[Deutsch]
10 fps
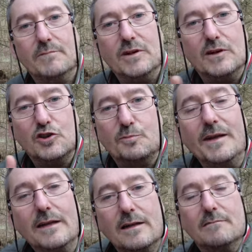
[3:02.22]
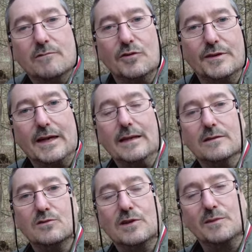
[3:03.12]
äh, spiegeln und drehen,
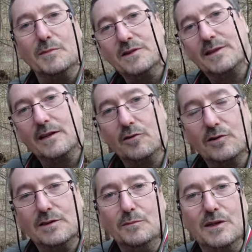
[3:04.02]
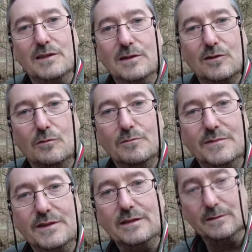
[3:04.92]
so dass man es dann trotzdem richtig rum
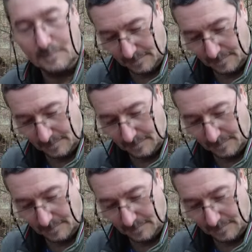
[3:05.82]
sieht.